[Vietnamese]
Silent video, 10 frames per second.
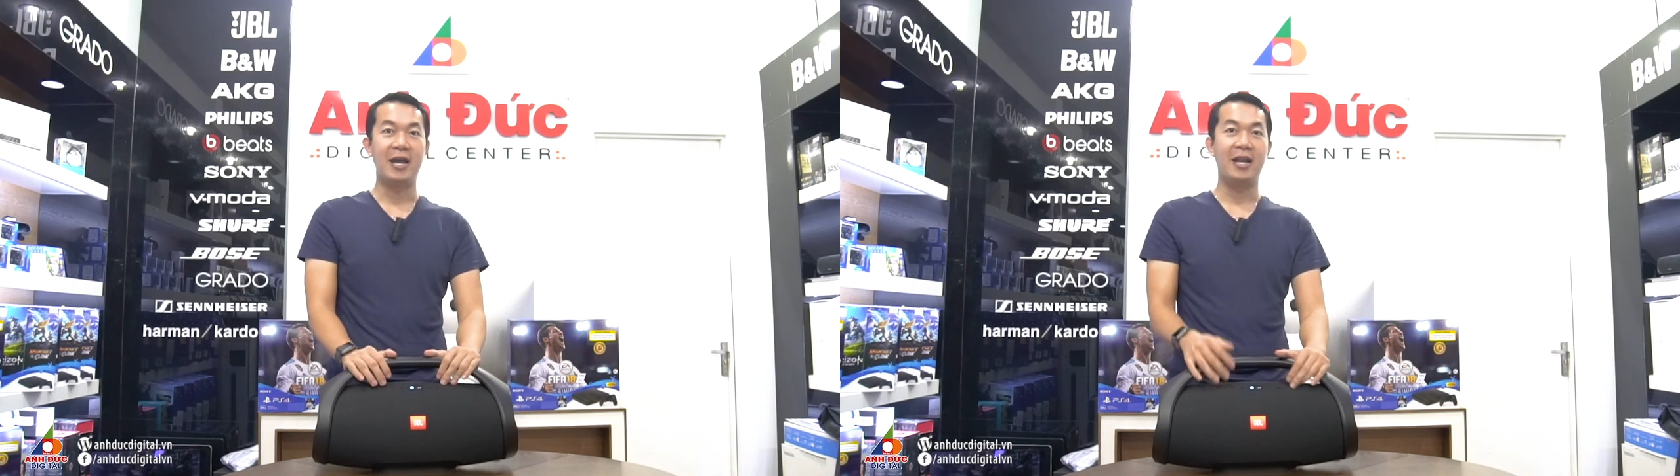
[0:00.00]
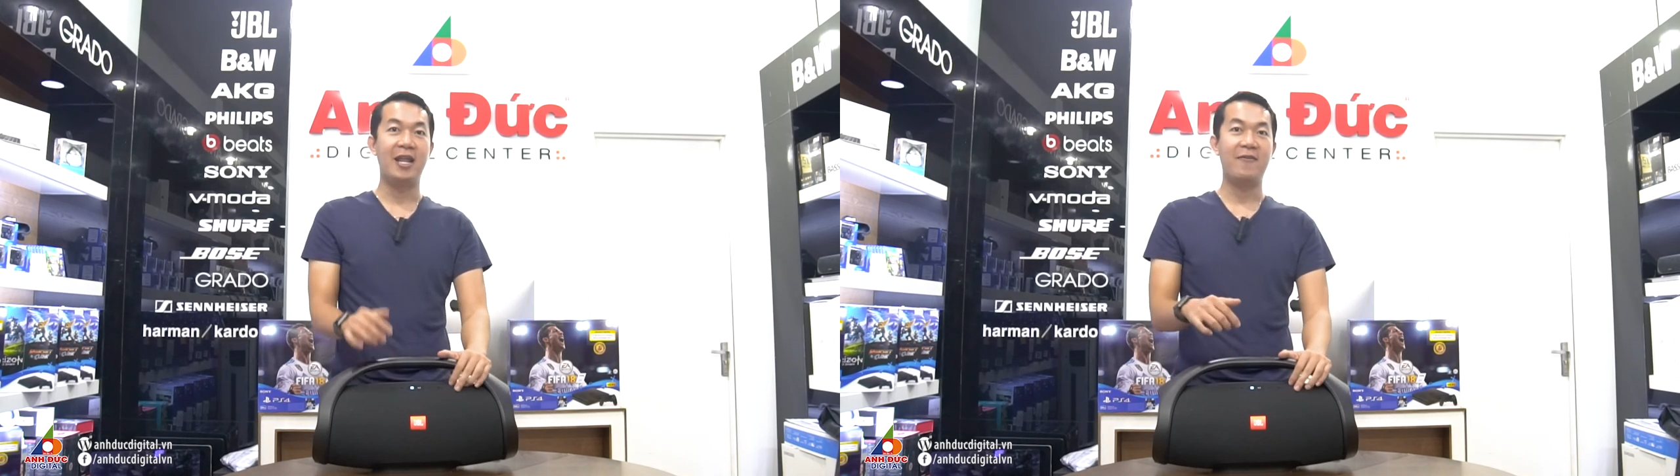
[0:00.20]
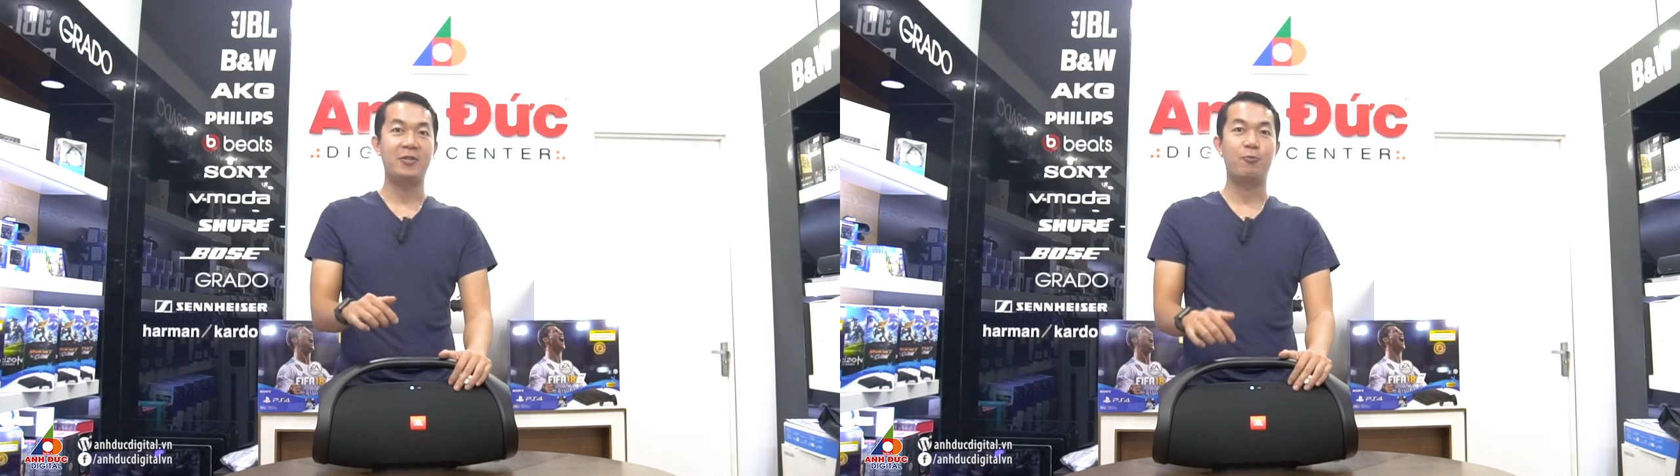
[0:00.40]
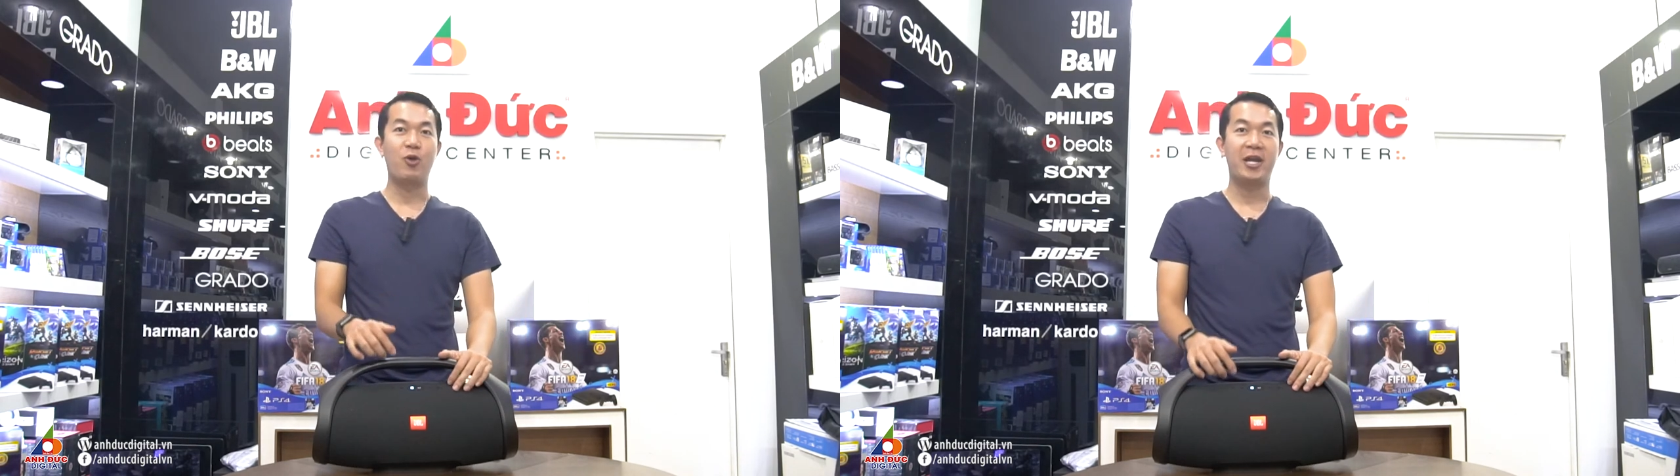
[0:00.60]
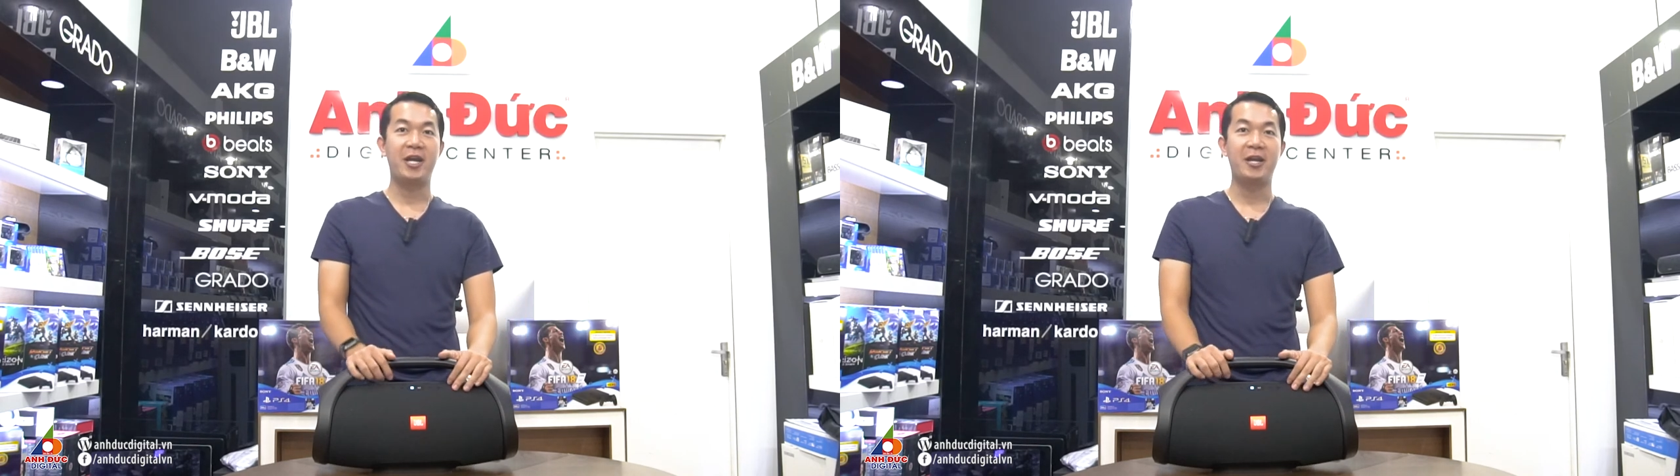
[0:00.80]
Hãy like và
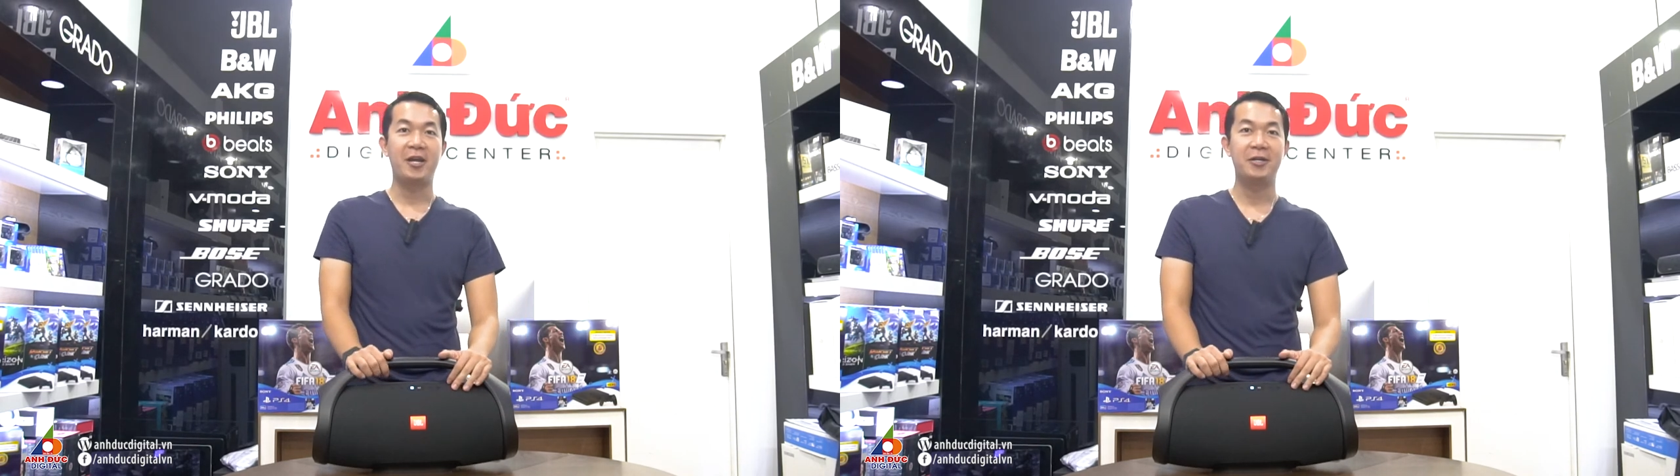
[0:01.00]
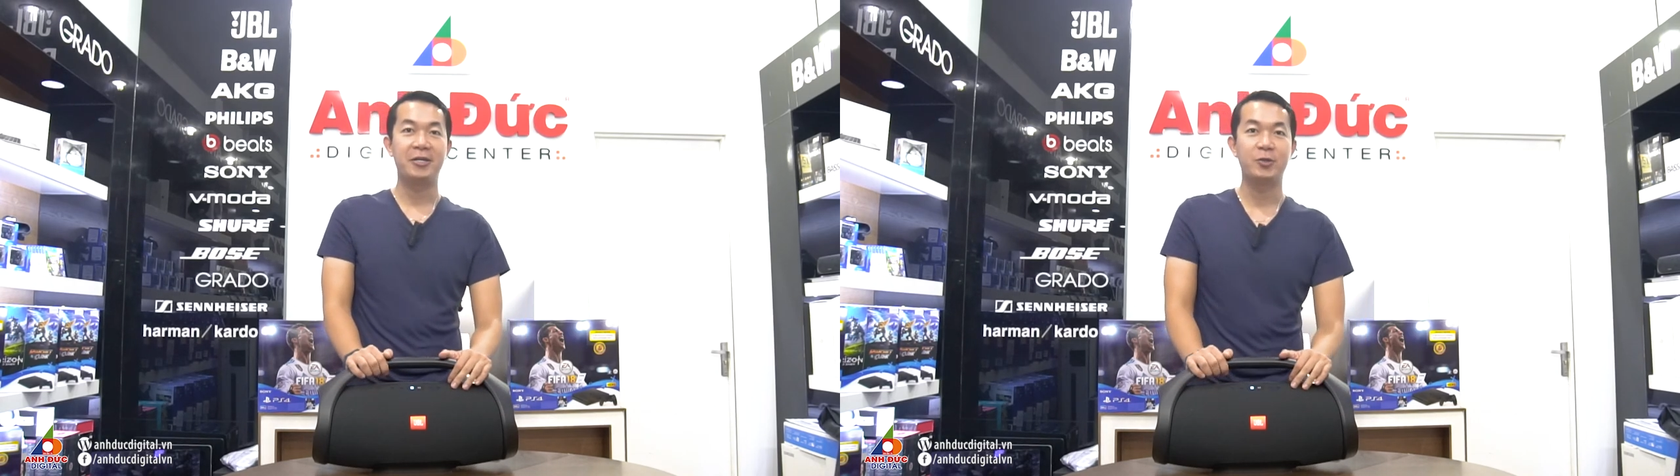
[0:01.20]
subscribe kênh Anh Đức